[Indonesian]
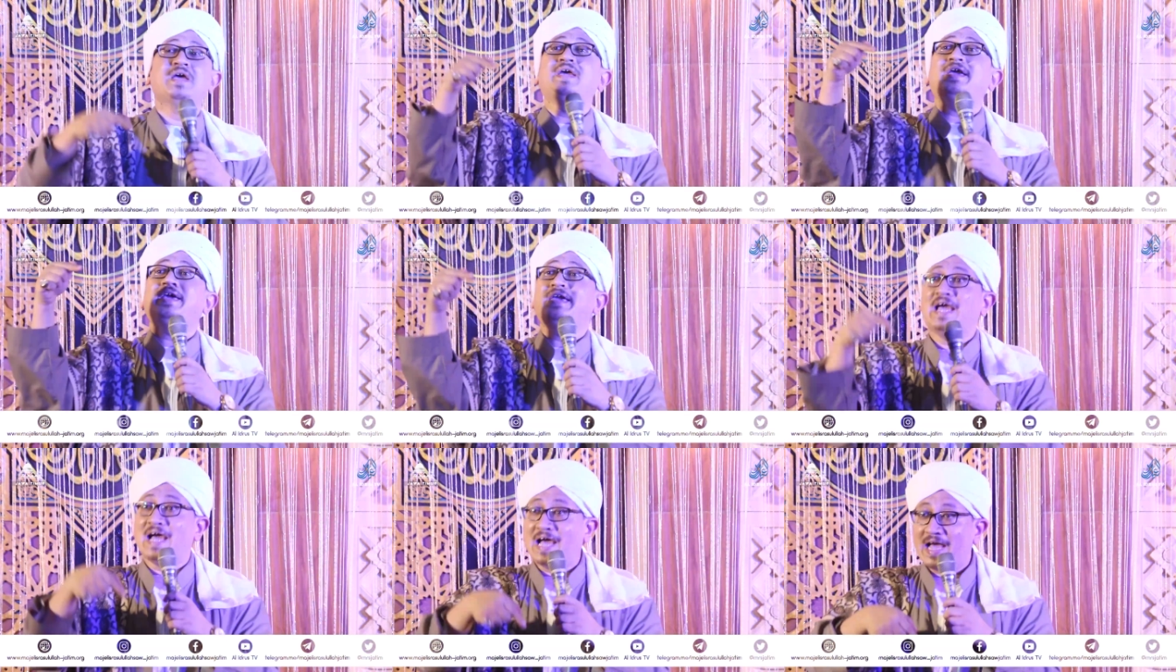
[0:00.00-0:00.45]

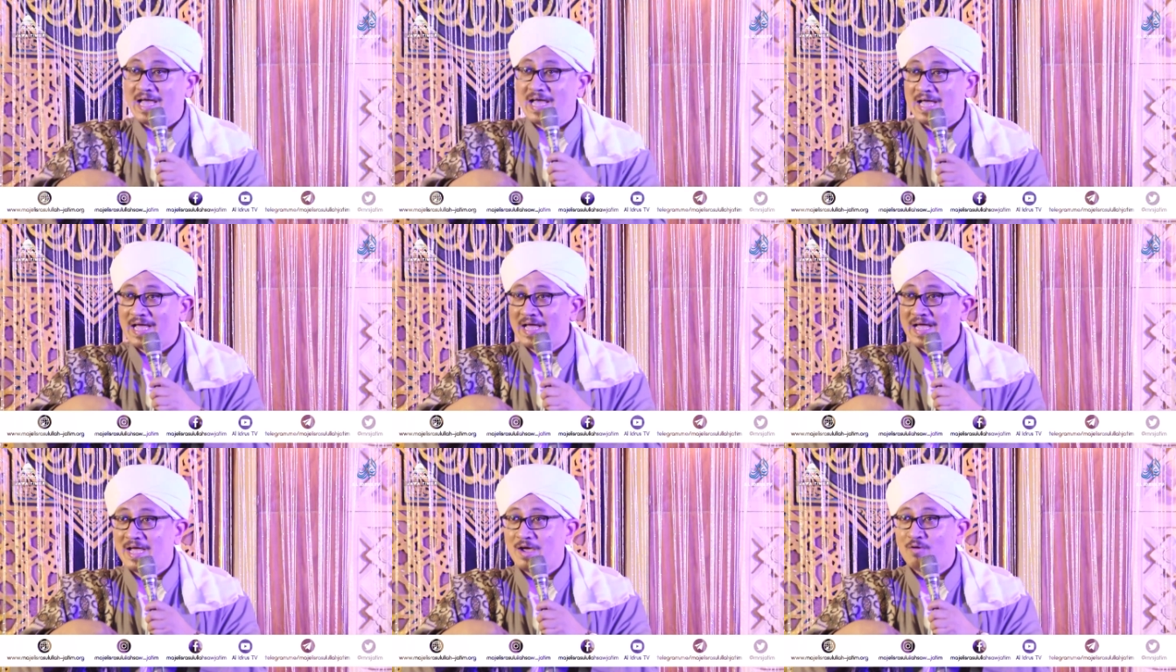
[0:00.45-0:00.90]
Iya,
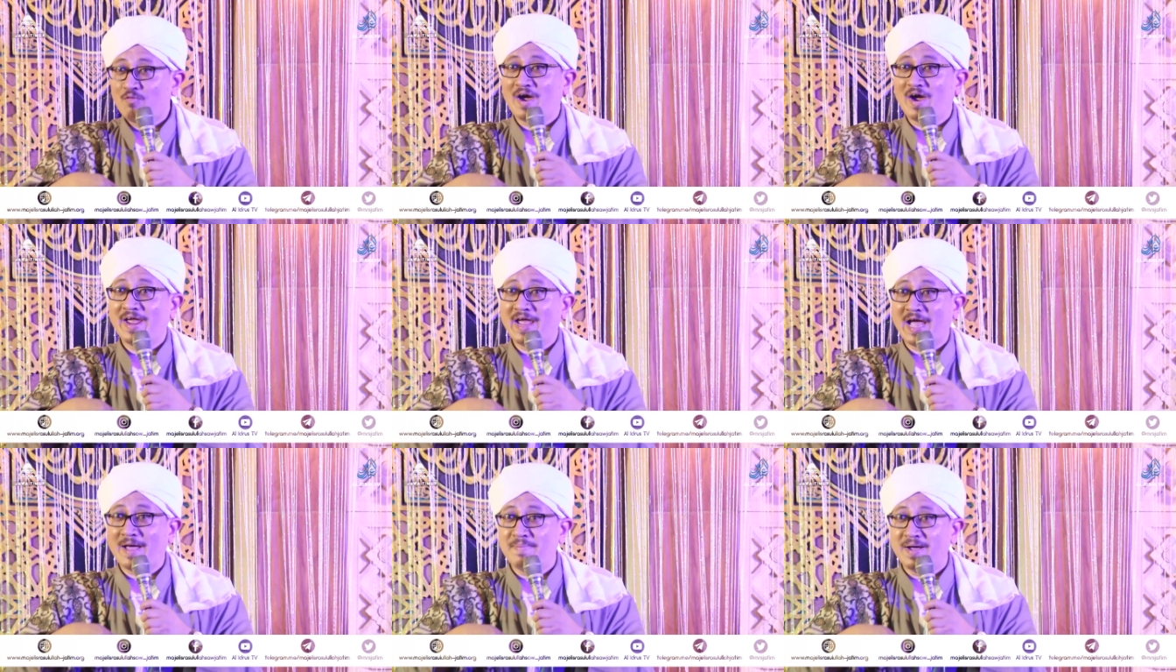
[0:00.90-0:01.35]

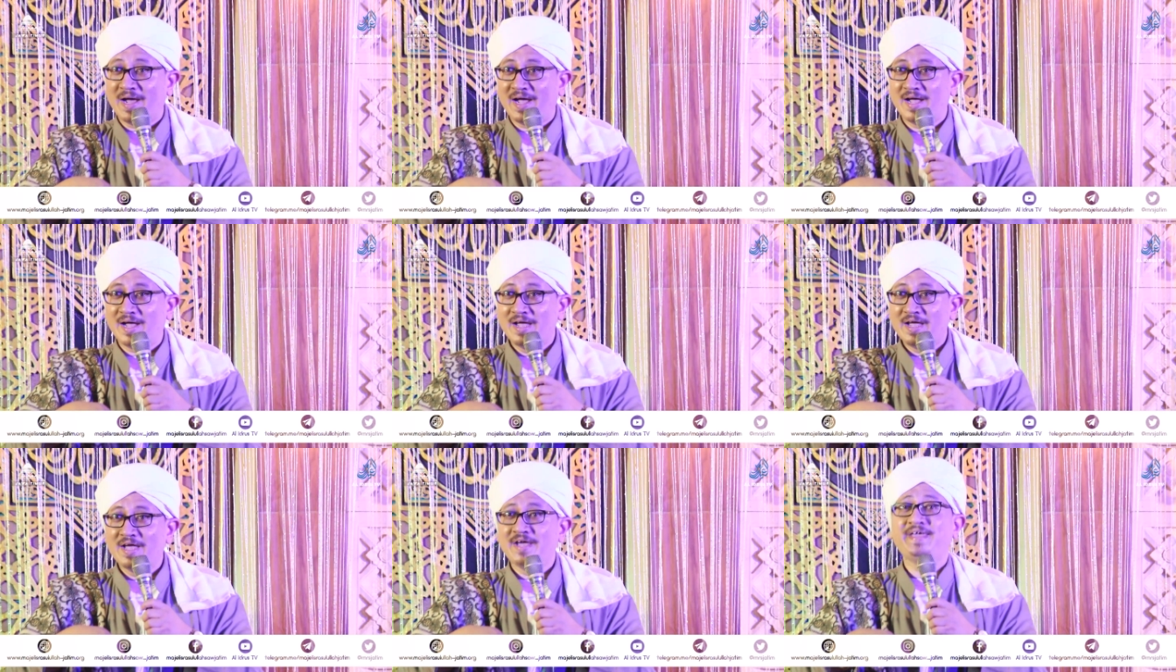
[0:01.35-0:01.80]
wahai abah.
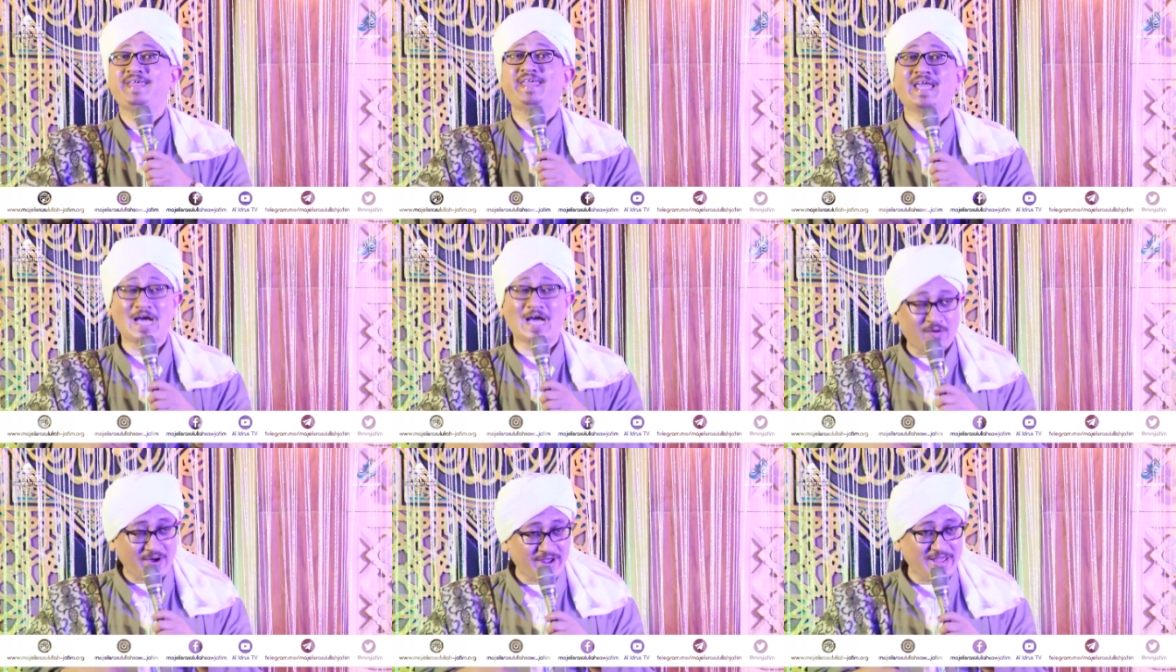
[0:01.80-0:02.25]

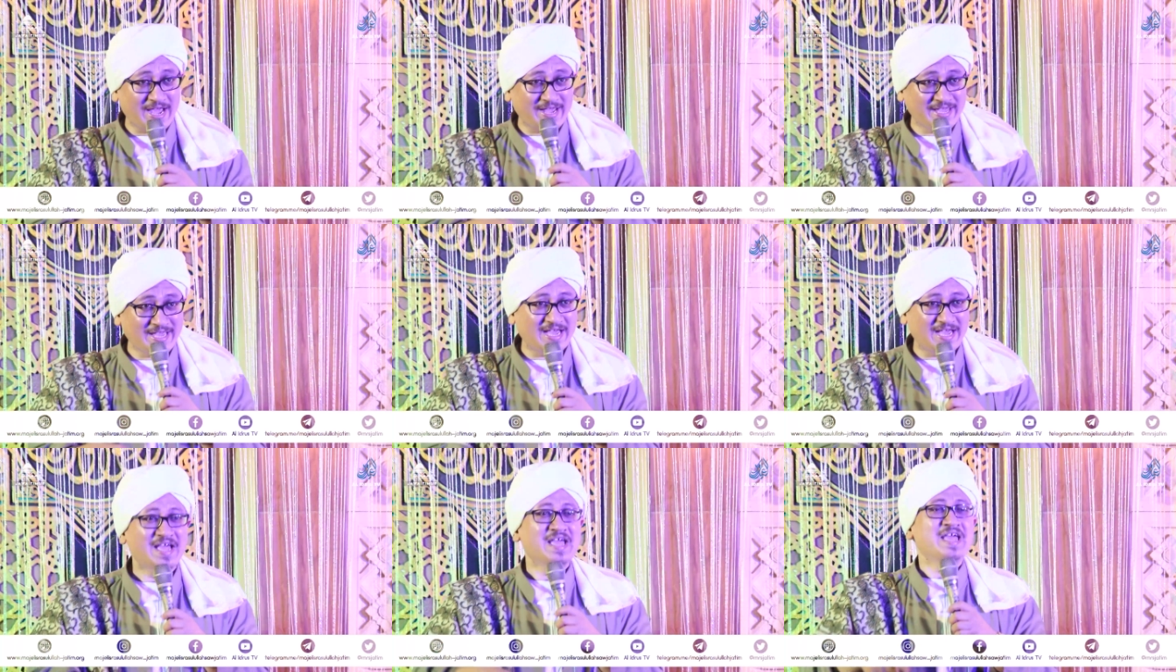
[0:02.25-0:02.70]
Iya, wahai
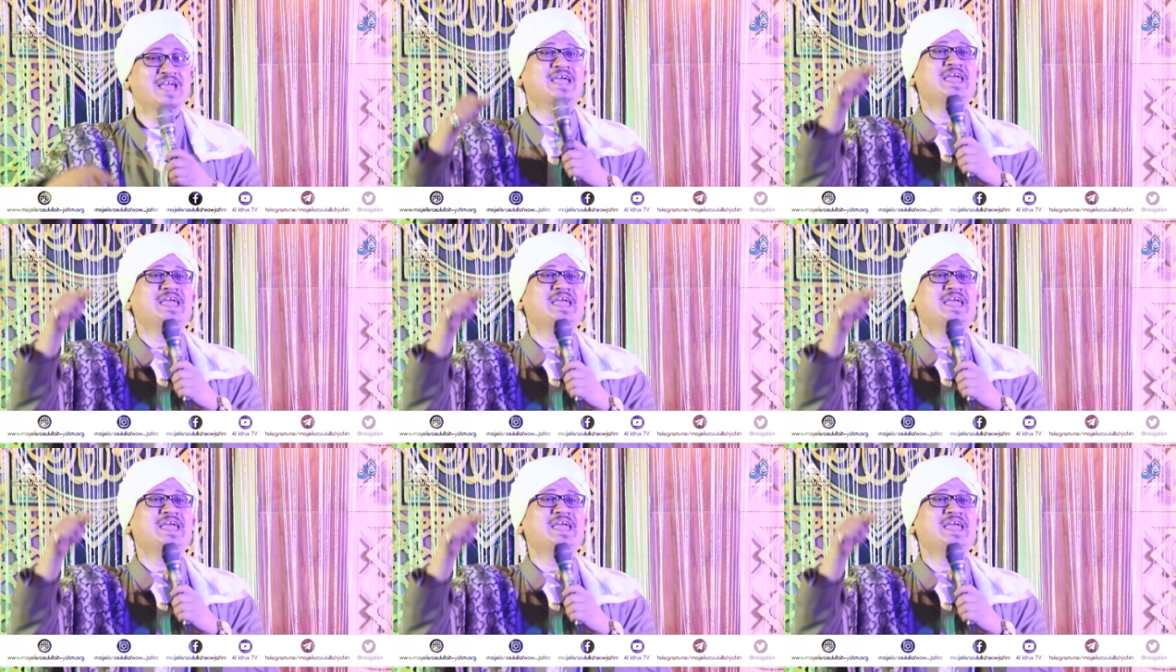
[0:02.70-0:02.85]
ayah.